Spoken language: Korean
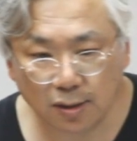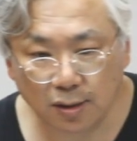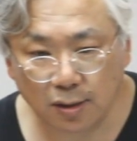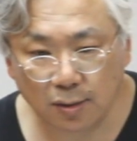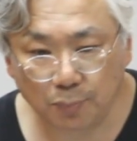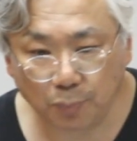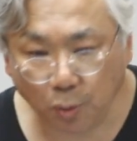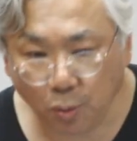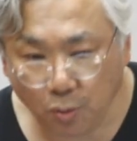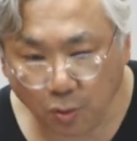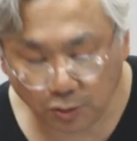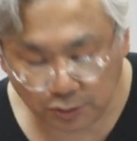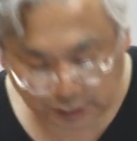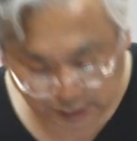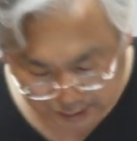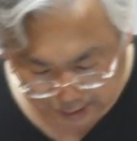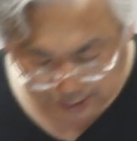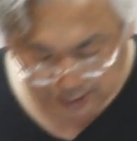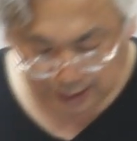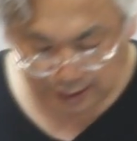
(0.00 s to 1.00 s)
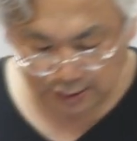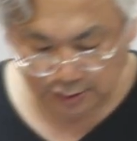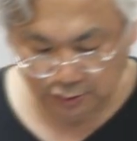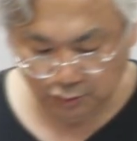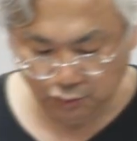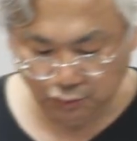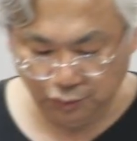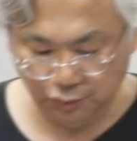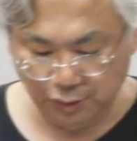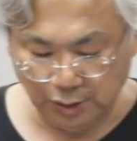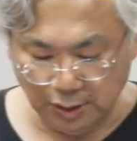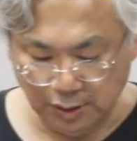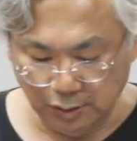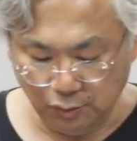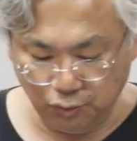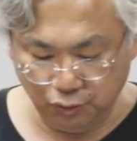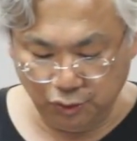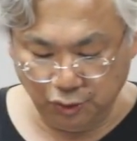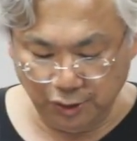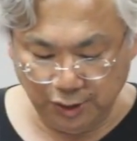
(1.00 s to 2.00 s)
걸 보고 드러내는
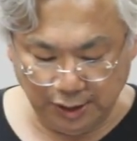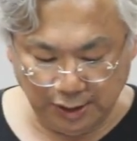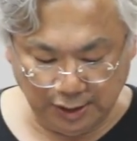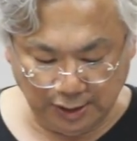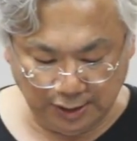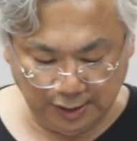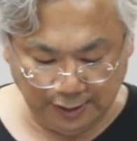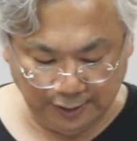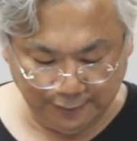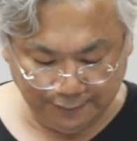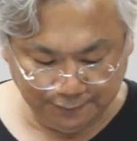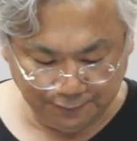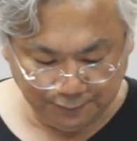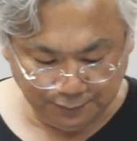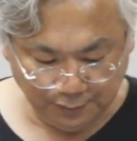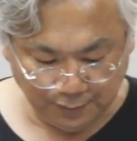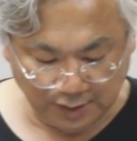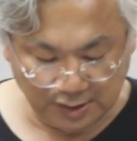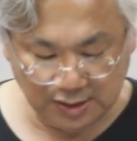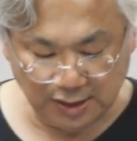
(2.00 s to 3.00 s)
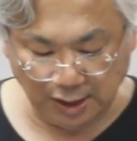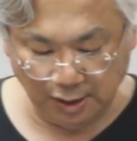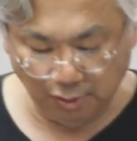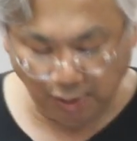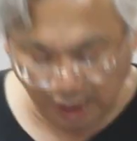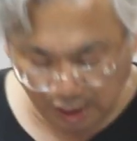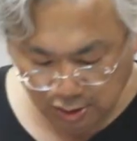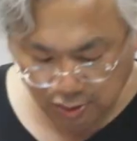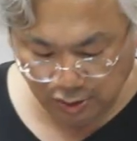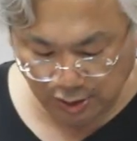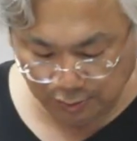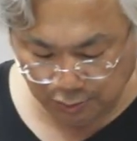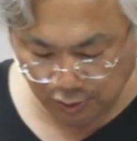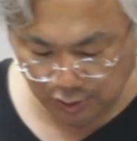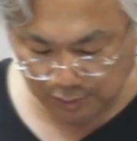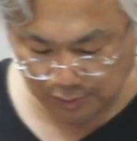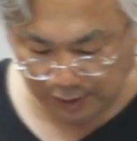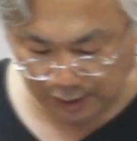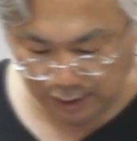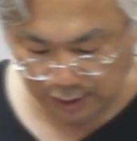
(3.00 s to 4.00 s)
구조니까 잘 활용해
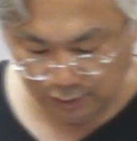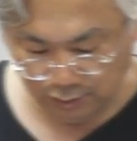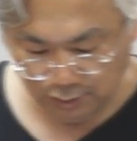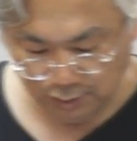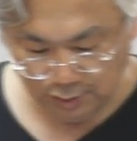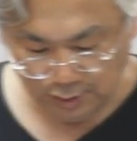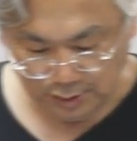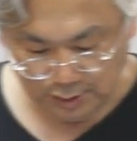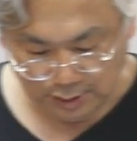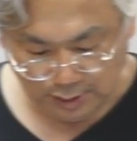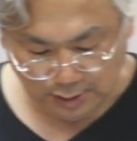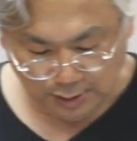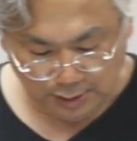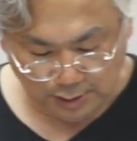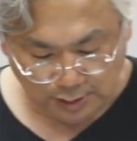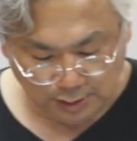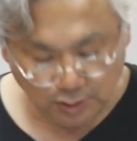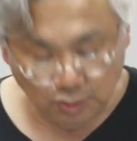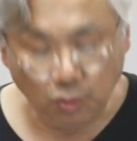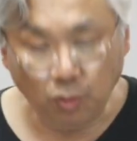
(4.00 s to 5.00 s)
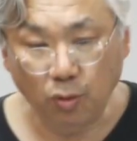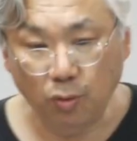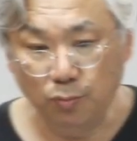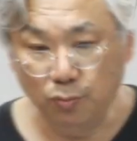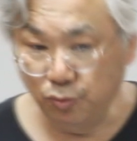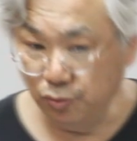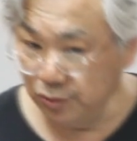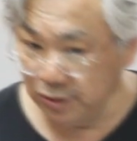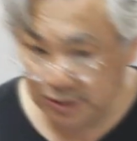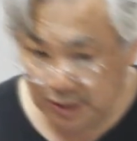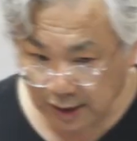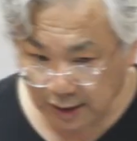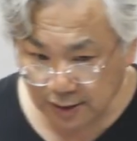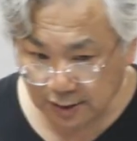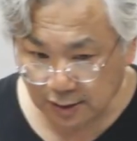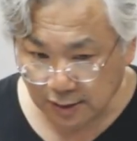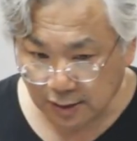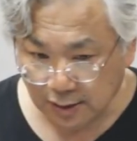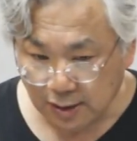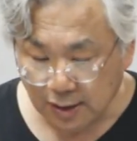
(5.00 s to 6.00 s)
보기 바라고. 그리고
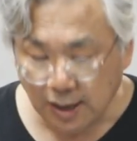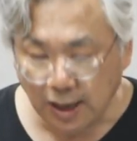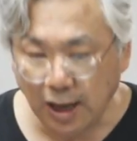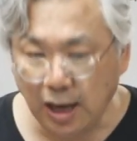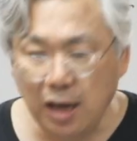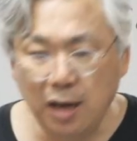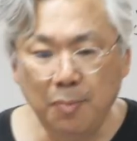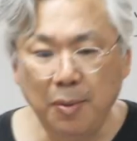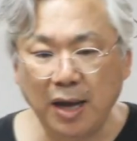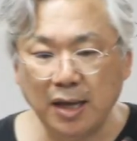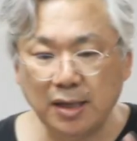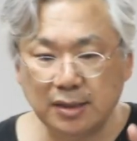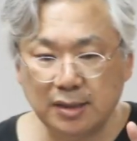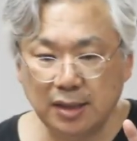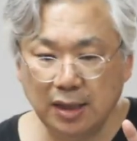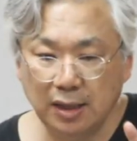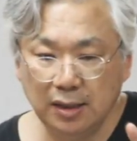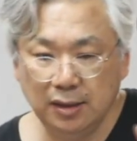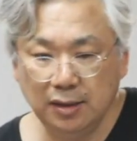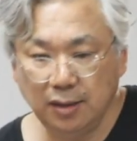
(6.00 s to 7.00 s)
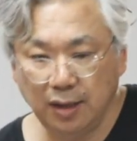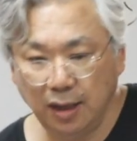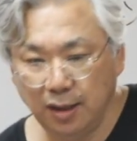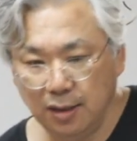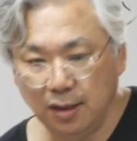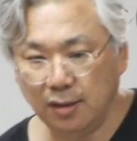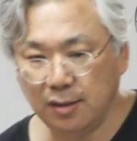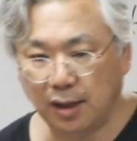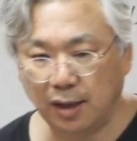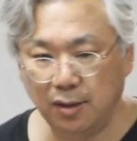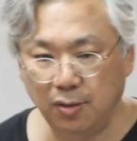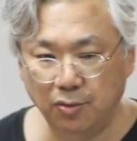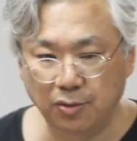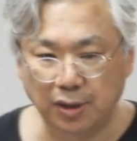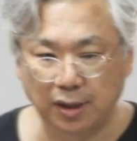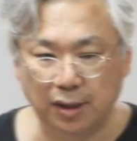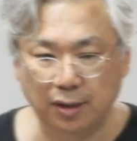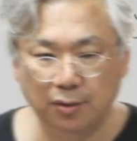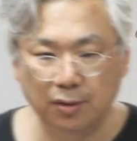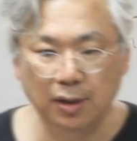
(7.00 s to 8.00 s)
문제는 알바생들의
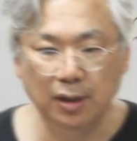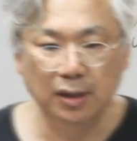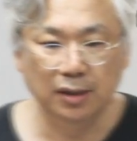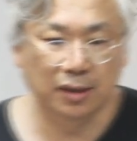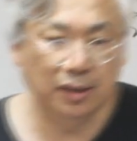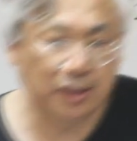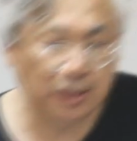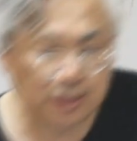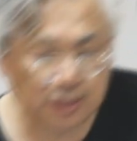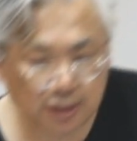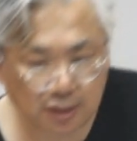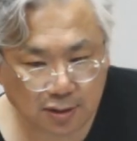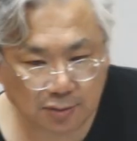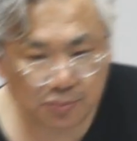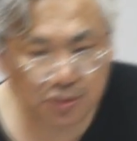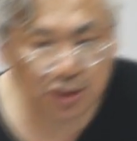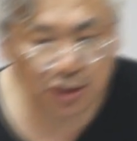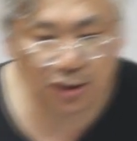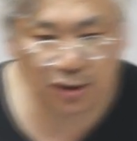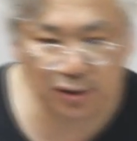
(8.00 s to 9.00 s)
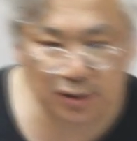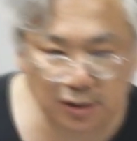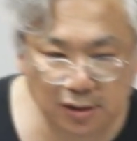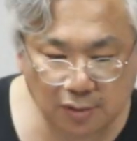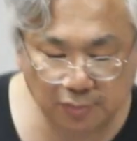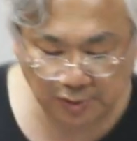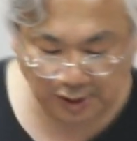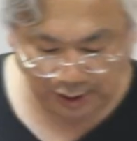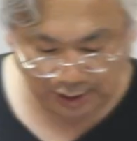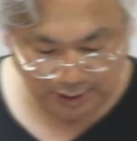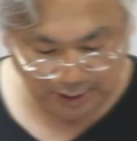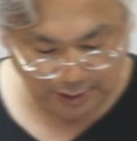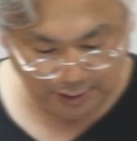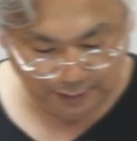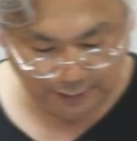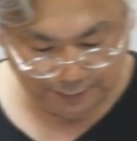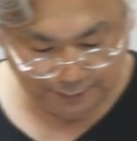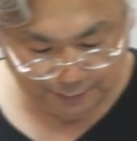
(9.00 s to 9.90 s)
역할론이에요. 여기 찔끔 저기 찔끔 다니는.